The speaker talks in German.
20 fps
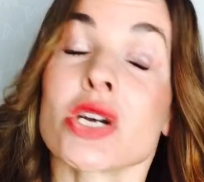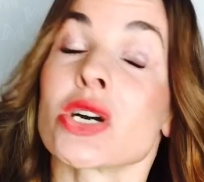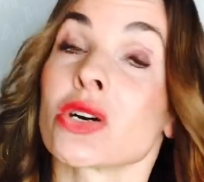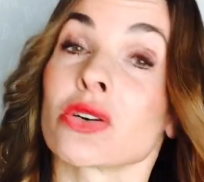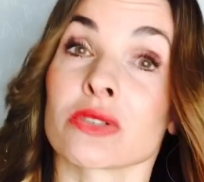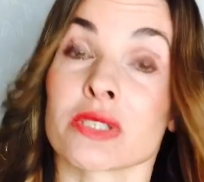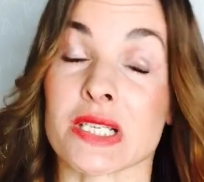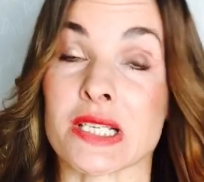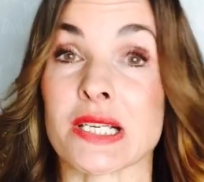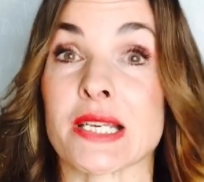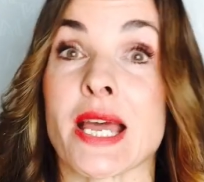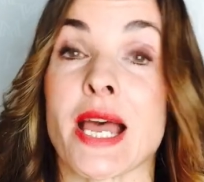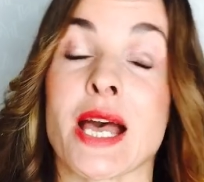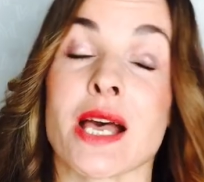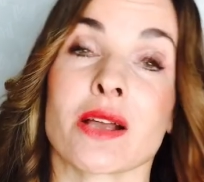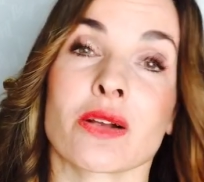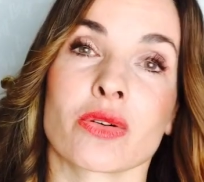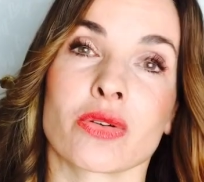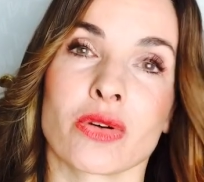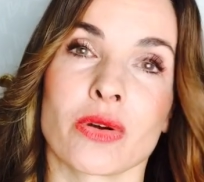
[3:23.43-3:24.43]
Und diese
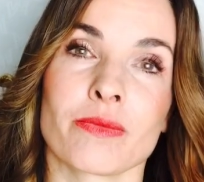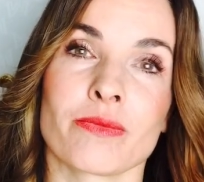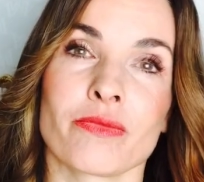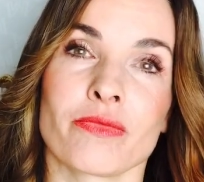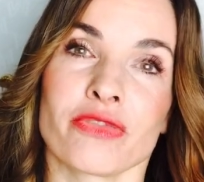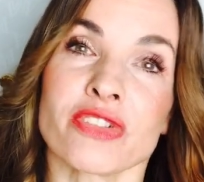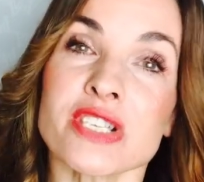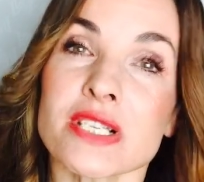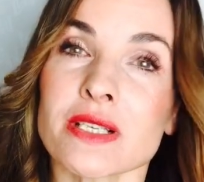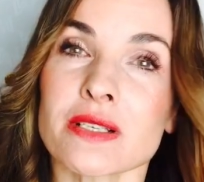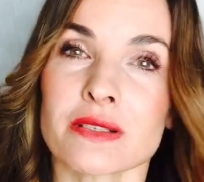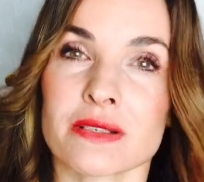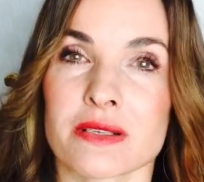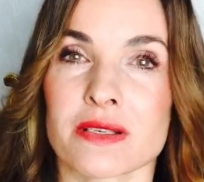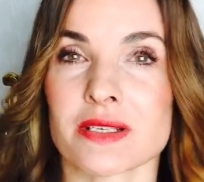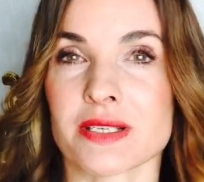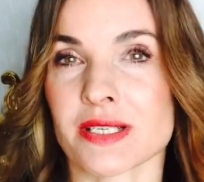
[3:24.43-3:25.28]
Nachkommen wissen, dass